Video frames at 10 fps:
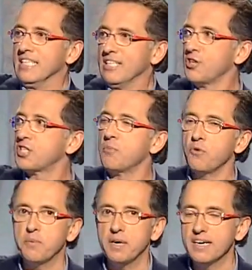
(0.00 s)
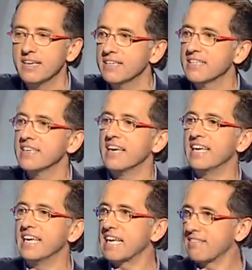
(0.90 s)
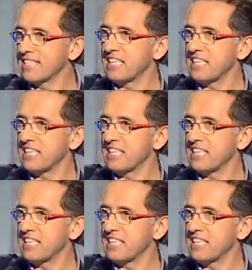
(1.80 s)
no se mueva. Y gracias a